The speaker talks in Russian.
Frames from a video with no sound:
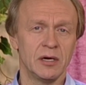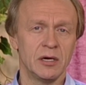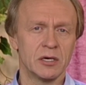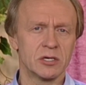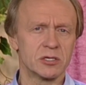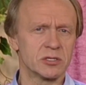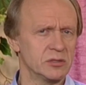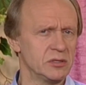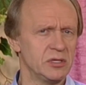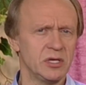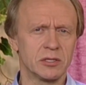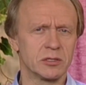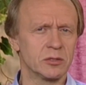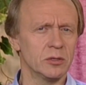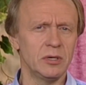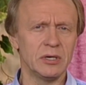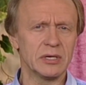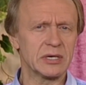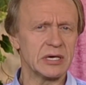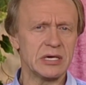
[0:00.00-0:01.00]
что не
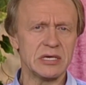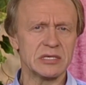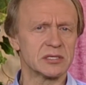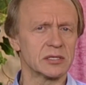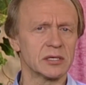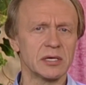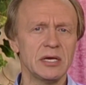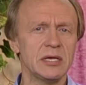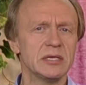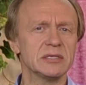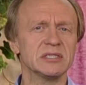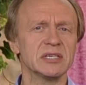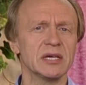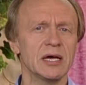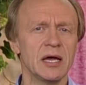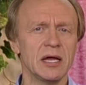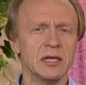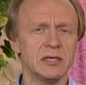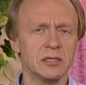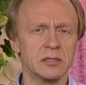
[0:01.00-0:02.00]
только
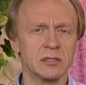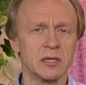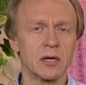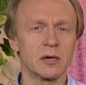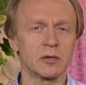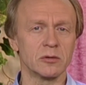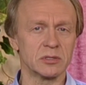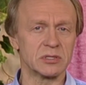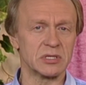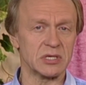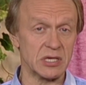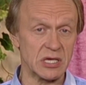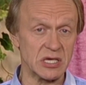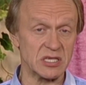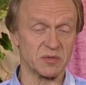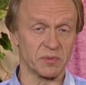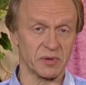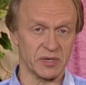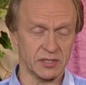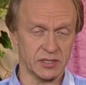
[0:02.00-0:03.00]
израильтяне народ
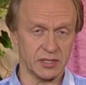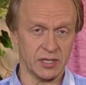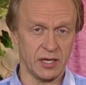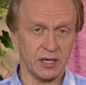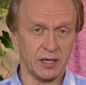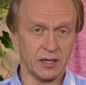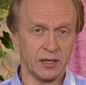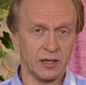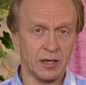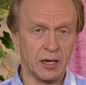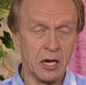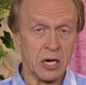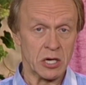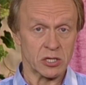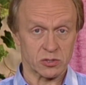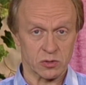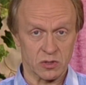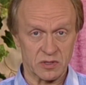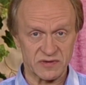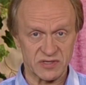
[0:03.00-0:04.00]
избранный,
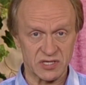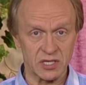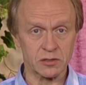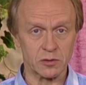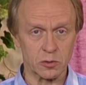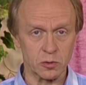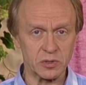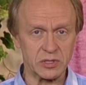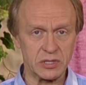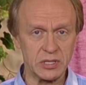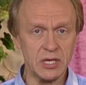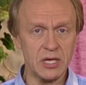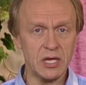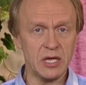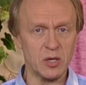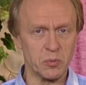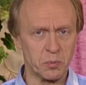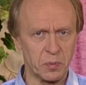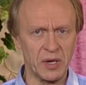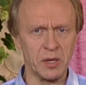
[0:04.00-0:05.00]
что и все
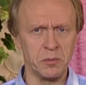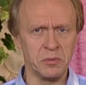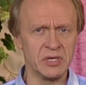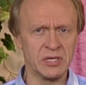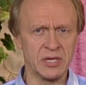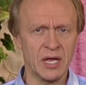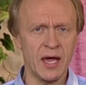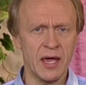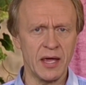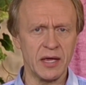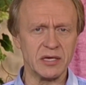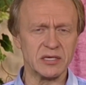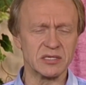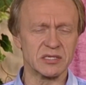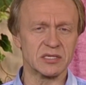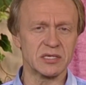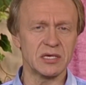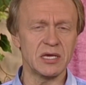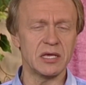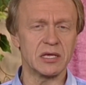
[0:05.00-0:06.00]
другие племена и
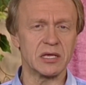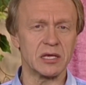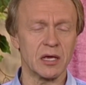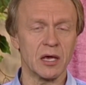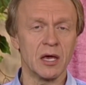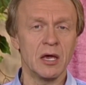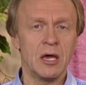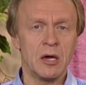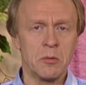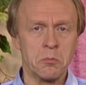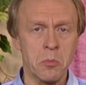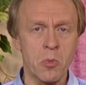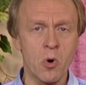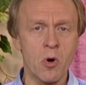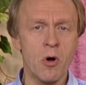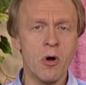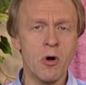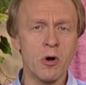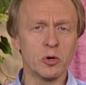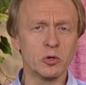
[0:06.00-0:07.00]
языки
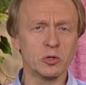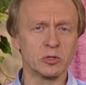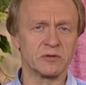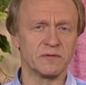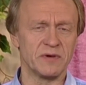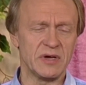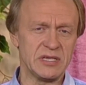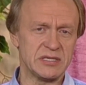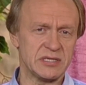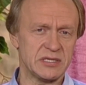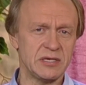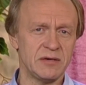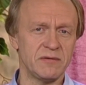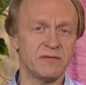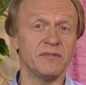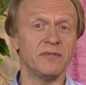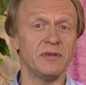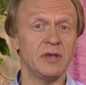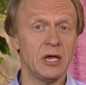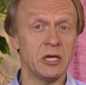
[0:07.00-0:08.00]
могут войти в
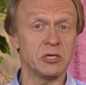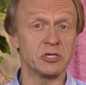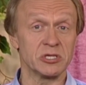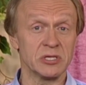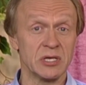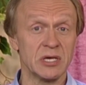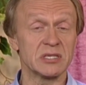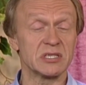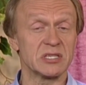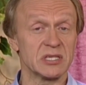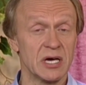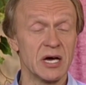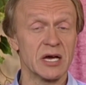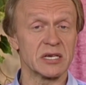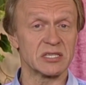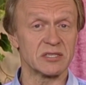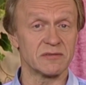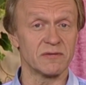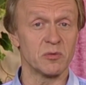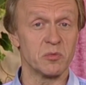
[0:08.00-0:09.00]
вечное
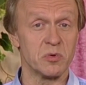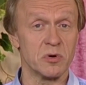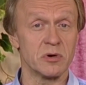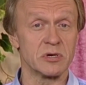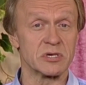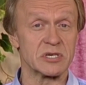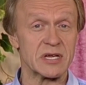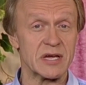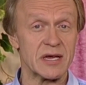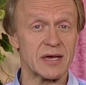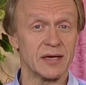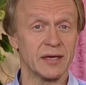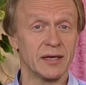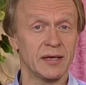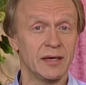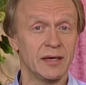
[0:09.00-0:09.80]
Царство Божие.